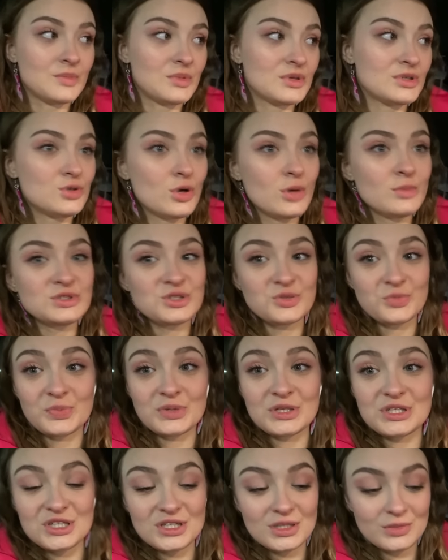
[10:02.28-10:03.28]
Большой обзор
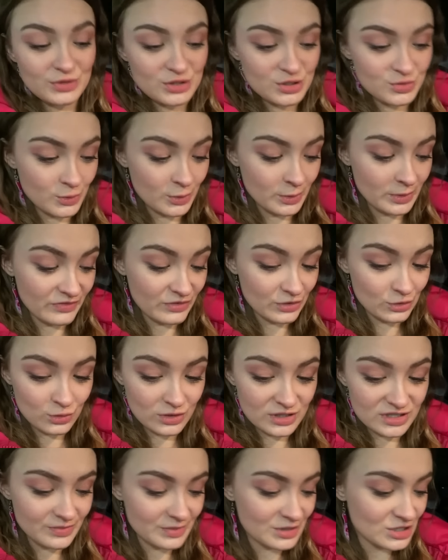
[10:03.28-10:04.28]
причины, почему мы
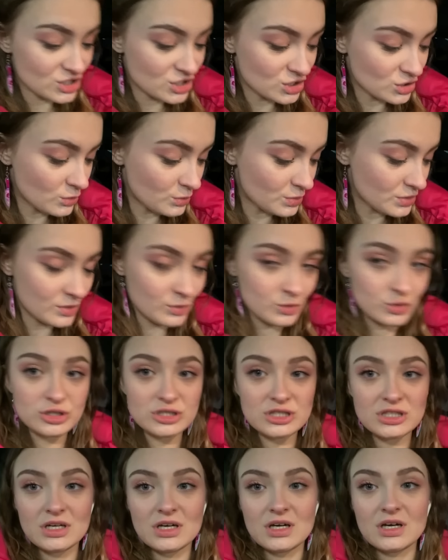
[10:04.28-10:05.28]
вернулись в машину, потому
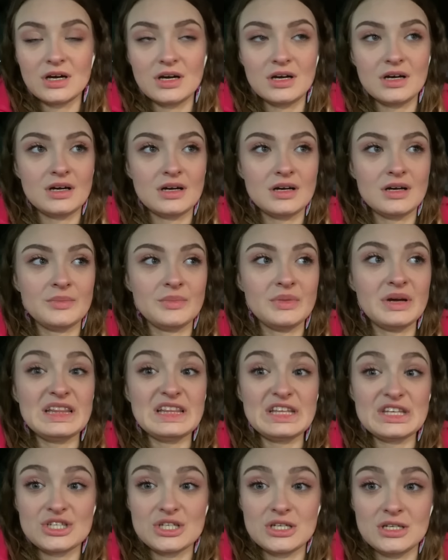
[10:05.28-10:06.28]
что э, мы
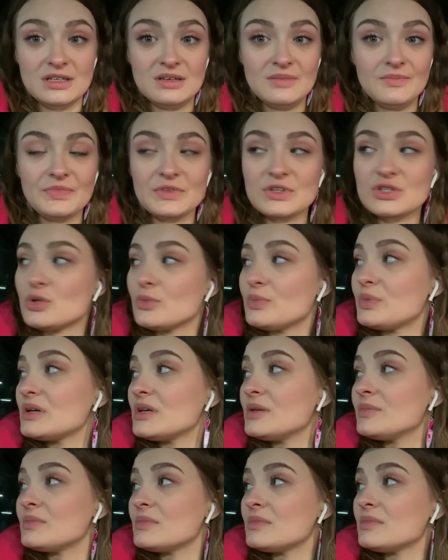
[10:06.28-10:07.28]
отошли, чтобы
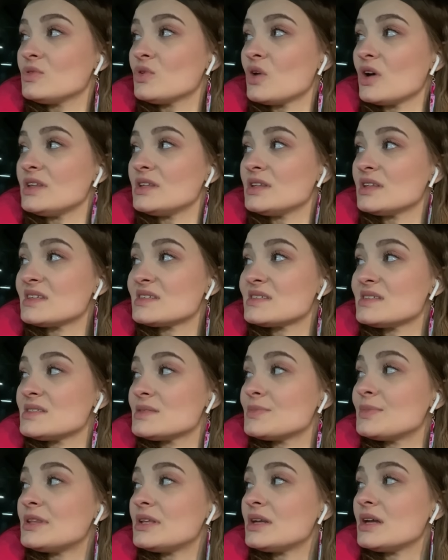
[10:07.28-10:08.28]
им, ну, они на нас не
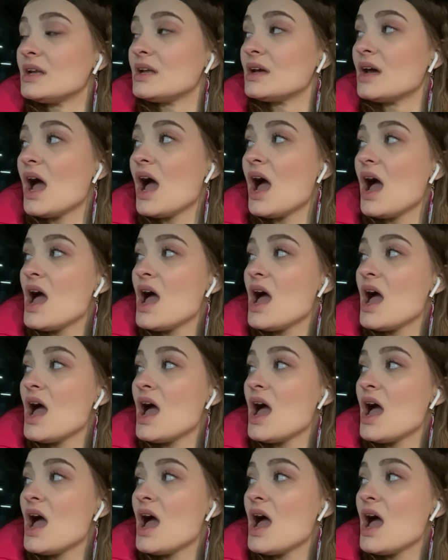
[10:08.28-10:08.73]
смотрели.